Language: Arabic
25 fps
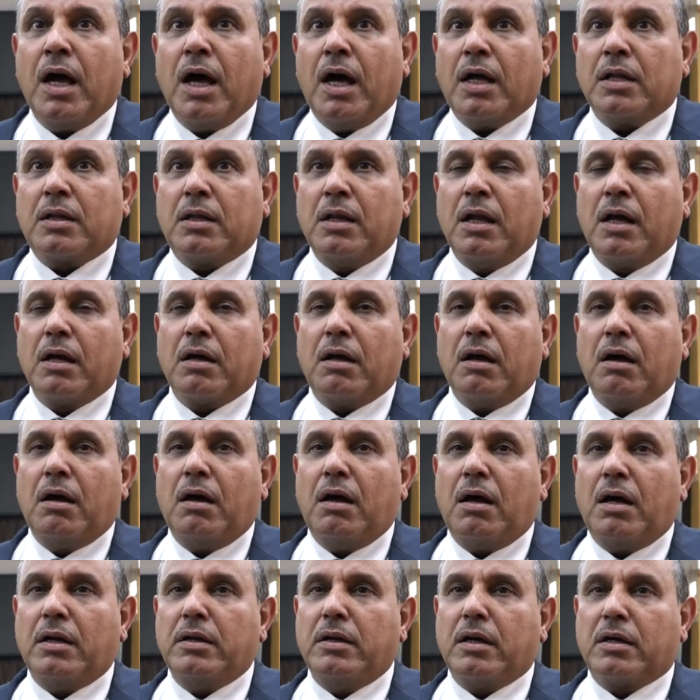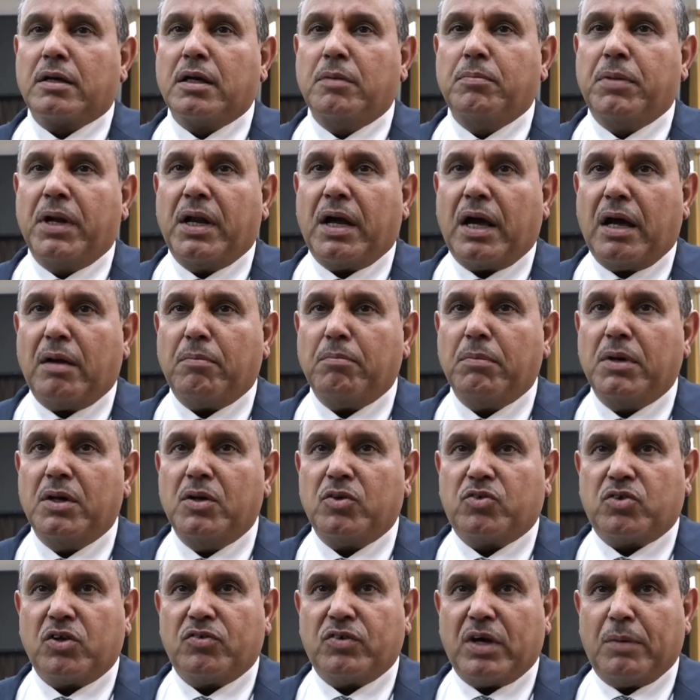أطلقها النقيب العام
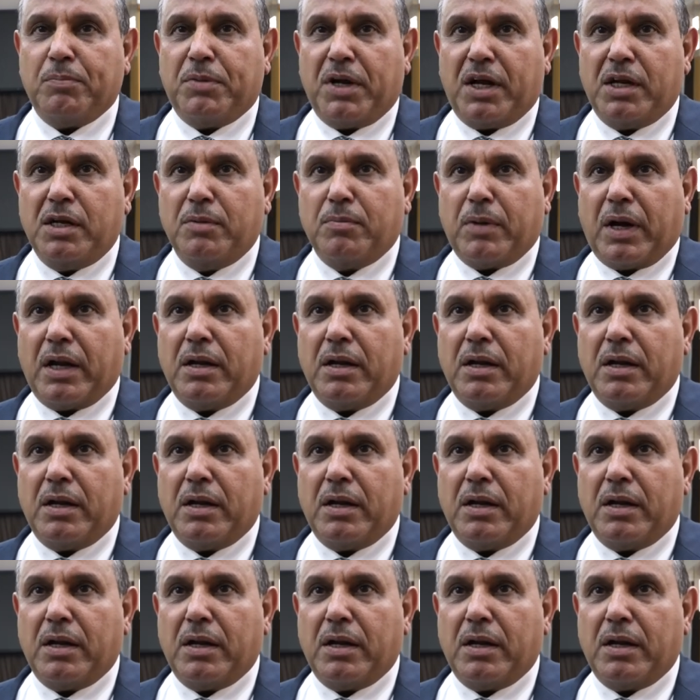الأستاذ عبد الحليم